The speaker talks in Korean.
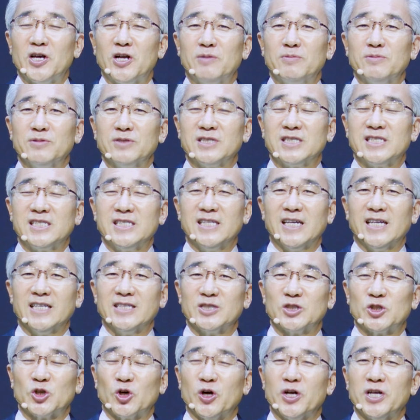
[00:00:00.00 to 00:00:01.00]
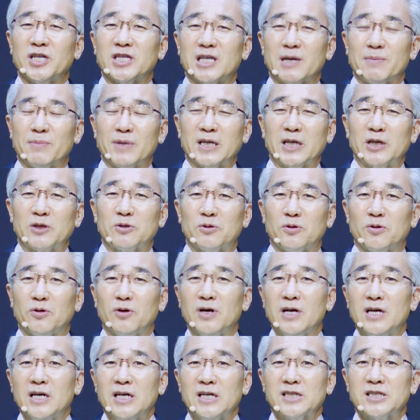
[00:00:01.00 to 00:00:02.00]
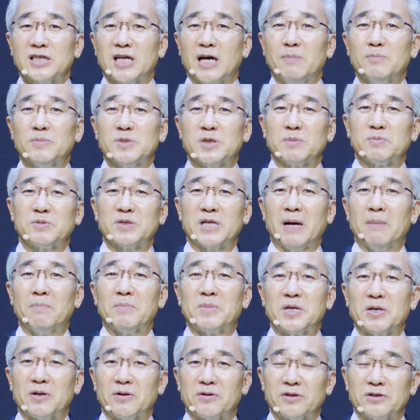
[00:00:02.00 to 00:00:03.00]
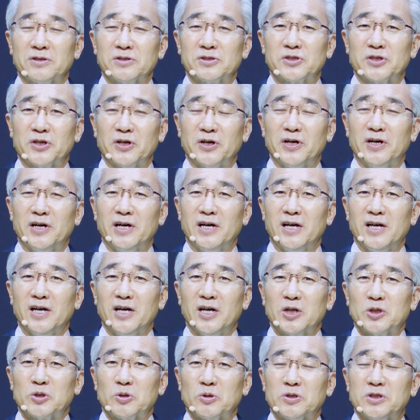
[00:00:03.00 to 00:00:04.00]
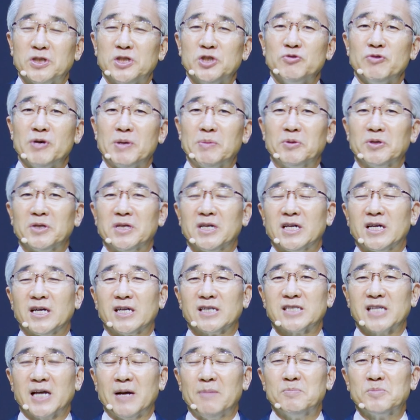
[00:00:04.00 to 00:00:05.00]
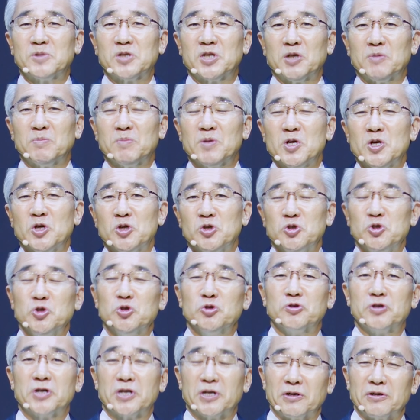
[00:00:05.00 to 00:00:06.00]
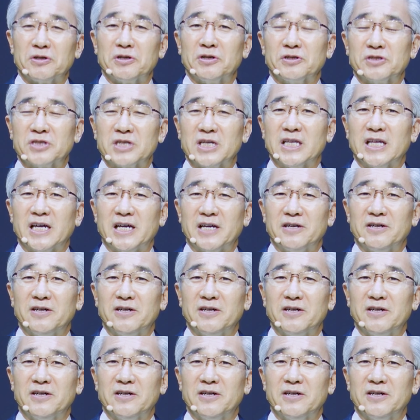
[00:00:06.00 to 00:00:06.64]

여러분 지난 저희 때만 해도 33개월이었어요. 또 그 위에 보니까 36개월이었잖아요.